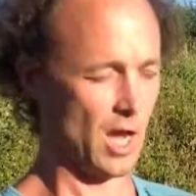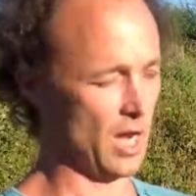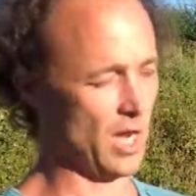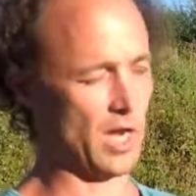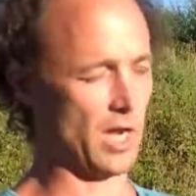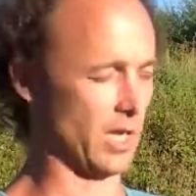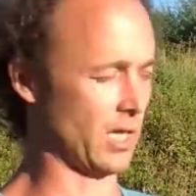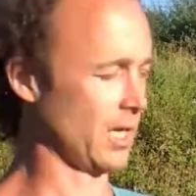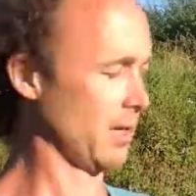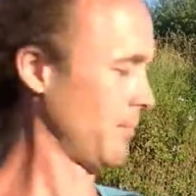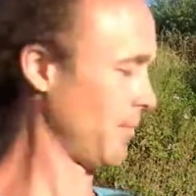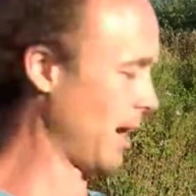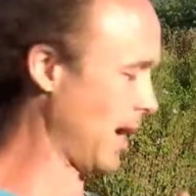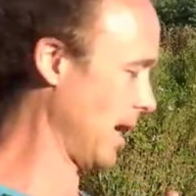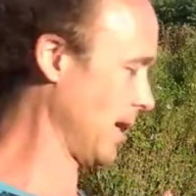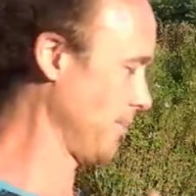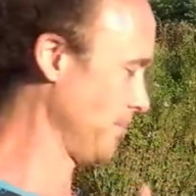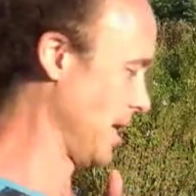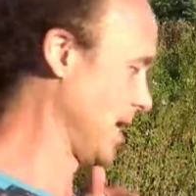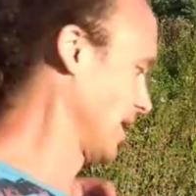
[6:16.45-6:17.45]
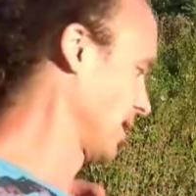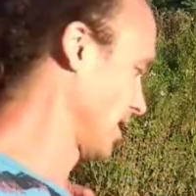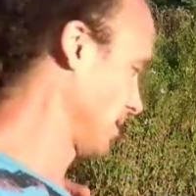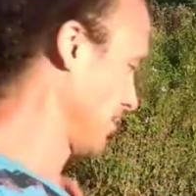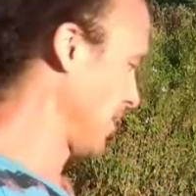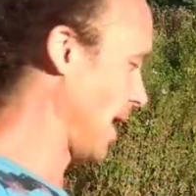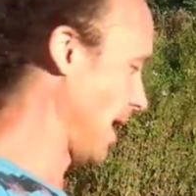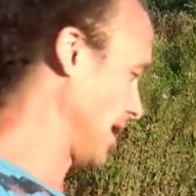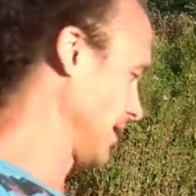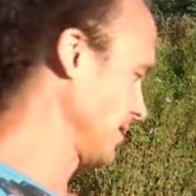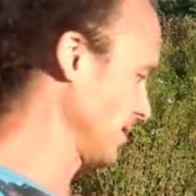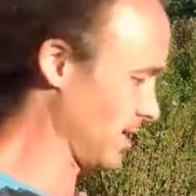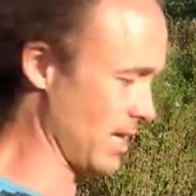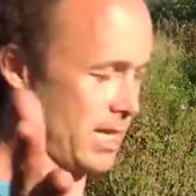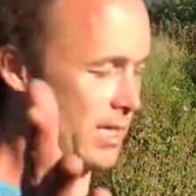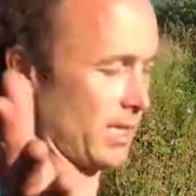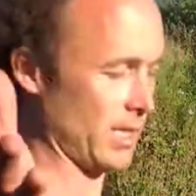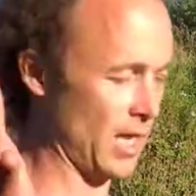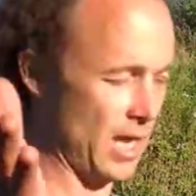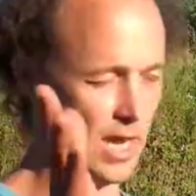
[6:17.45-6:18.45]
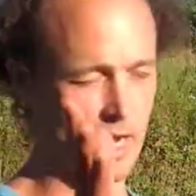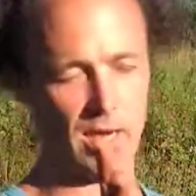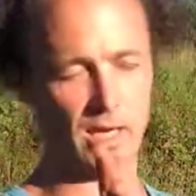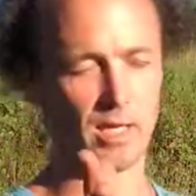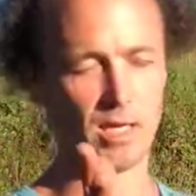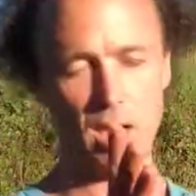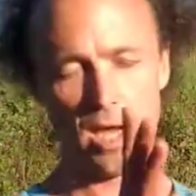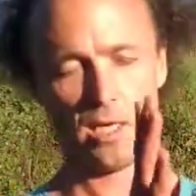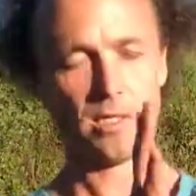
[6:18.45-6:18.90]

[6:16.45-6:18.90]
ich mein, mich, mein, sich, ich,